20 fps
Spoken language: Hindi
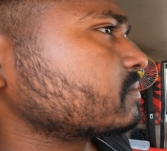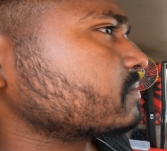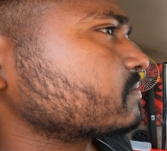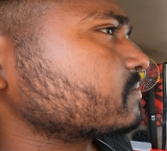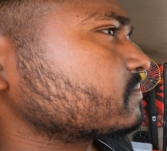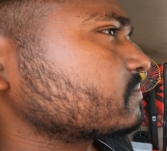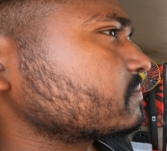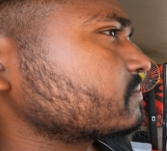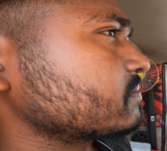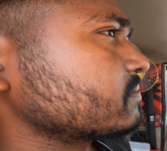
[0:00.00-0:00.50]

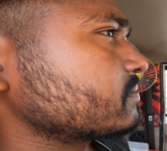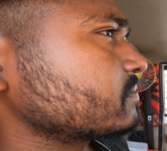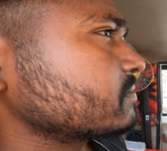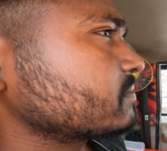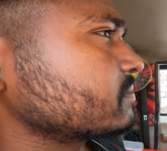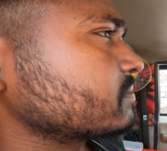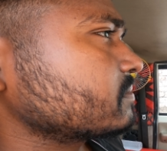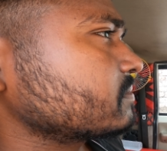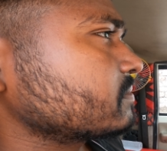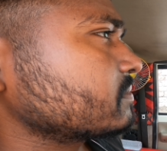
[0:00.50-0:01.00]

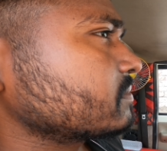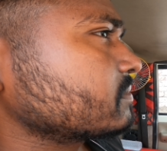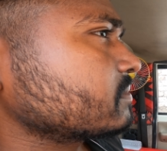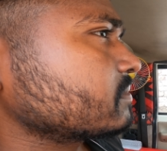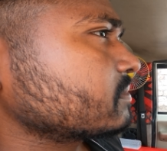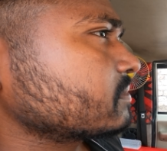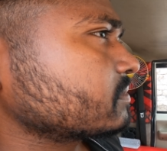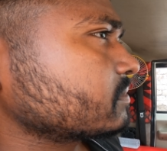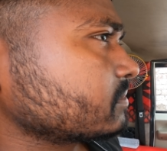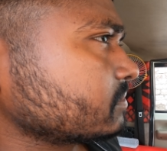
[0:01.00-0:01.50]
मशीन
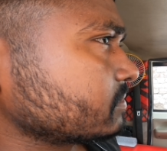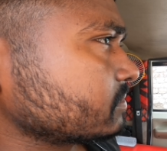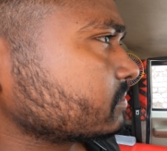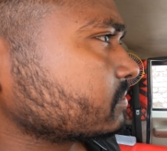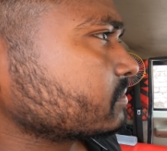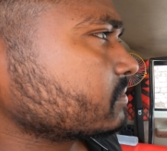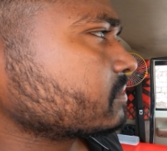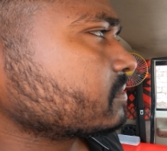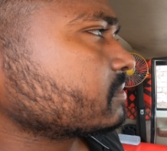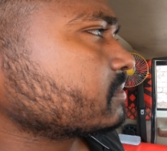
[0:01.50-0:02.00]
हमसे
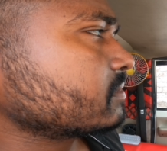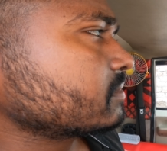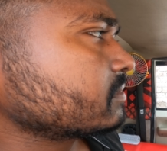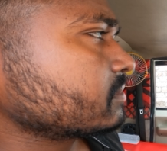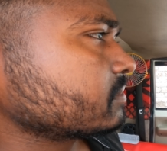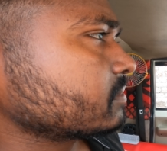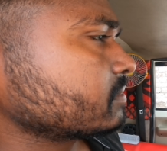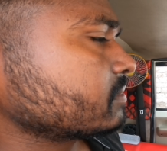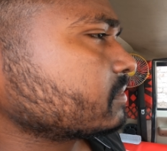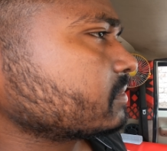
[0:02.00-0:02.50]
बात करके
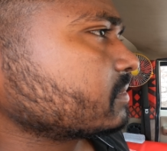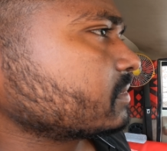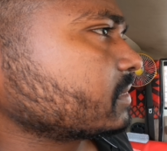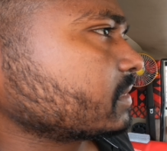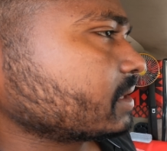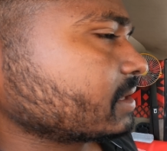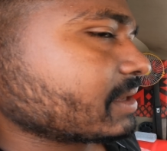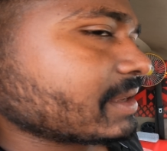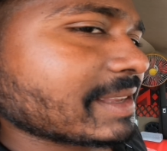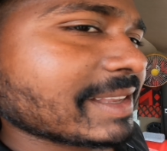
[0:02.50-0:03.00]

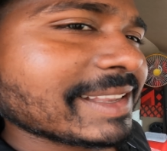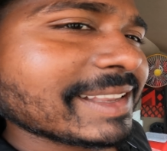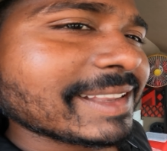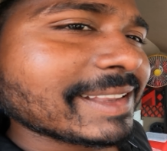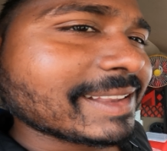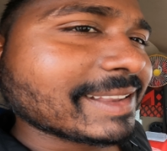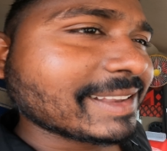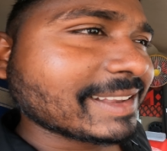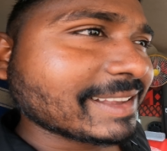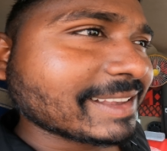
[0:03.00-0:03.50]
आइएगा
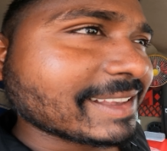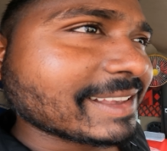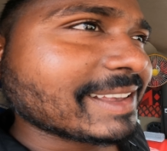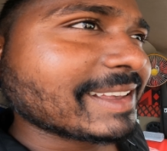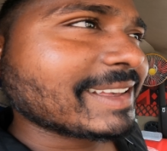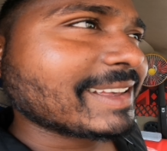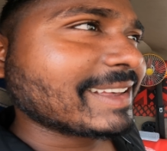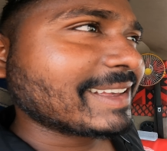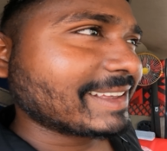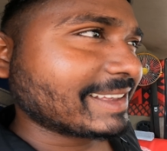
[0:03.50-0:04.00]
मशीन में एक
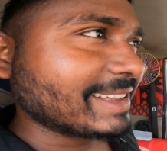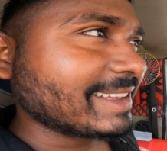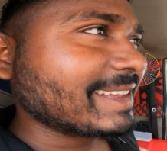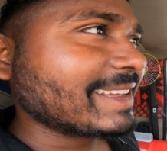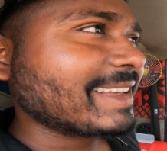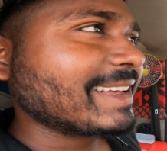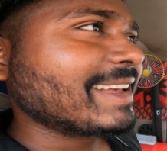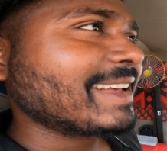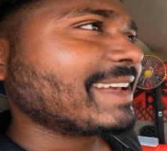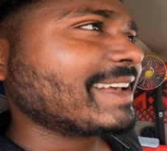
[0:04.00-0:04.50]
साथ दो
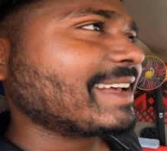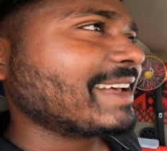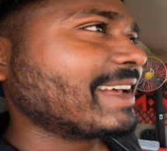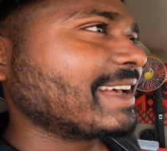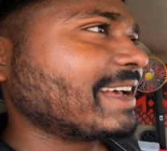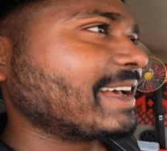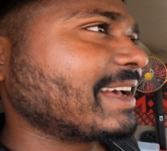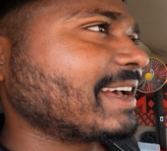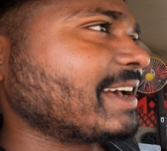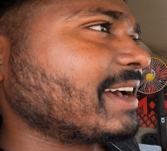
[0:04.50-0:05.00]
टायर नहीं
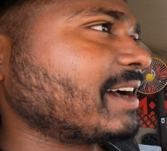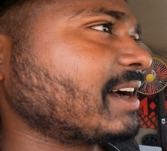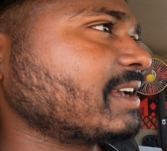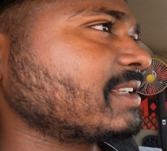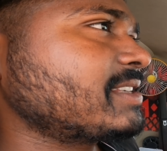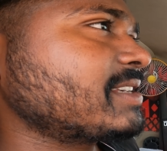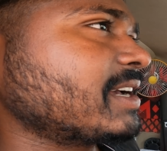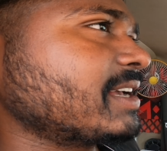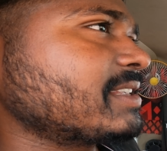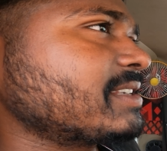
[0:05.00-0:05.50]
जाता
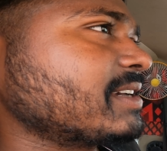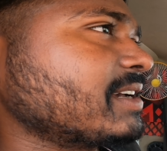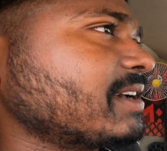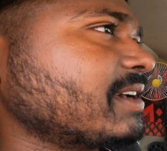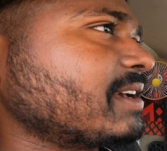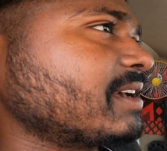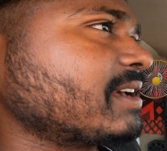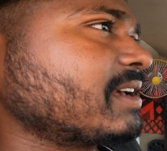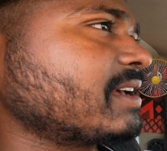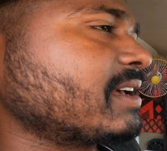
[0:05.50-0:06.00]
है अच्छा
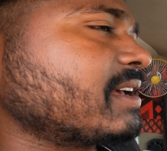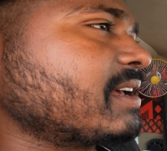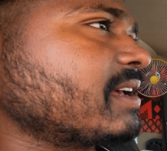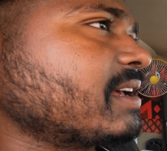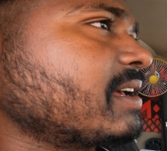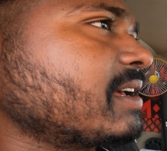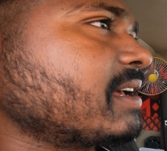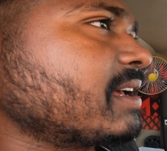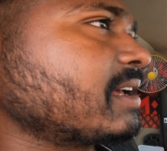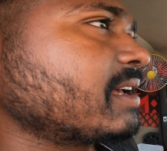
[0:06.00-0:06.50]
अच्छा टायर
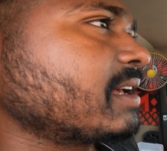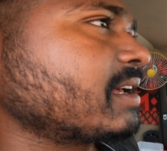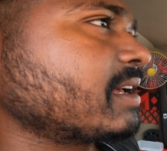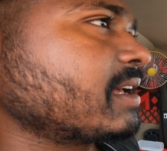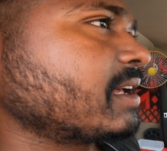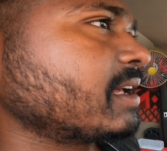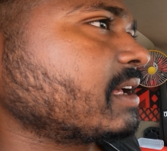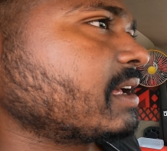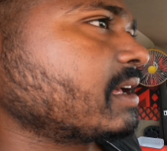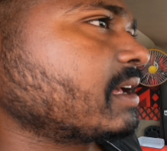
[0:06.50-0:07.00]
इकट्ठा
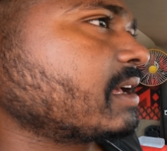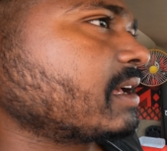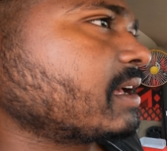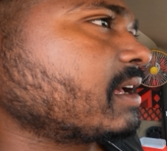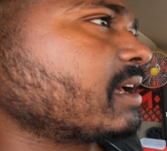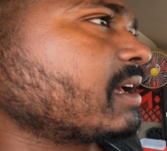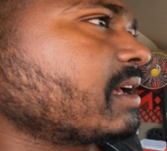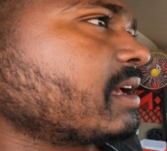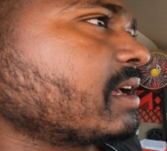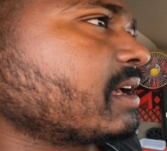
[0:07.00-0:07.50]
जाता है तो
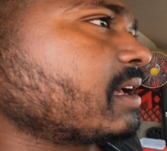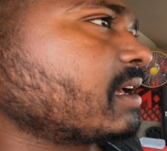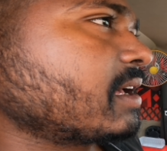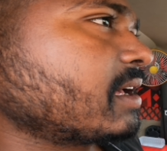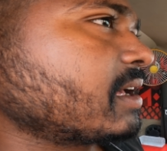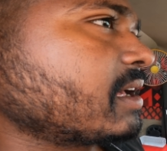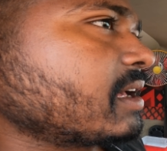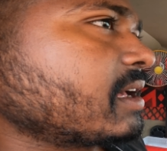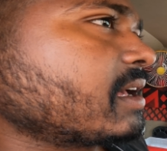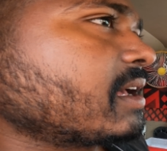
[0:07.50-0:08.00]

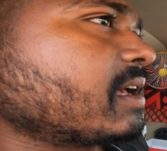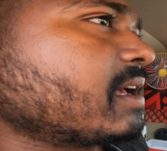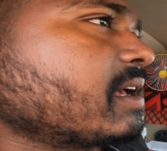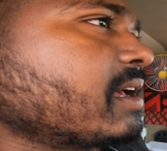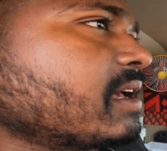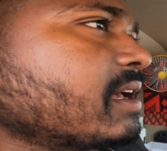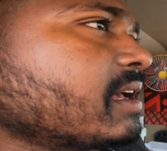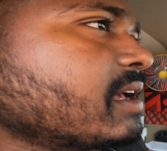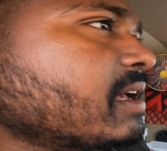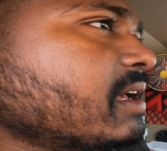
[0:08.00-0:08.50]
बाकी
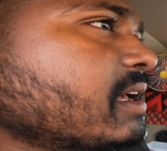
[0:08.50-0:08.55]
पाँच टायर की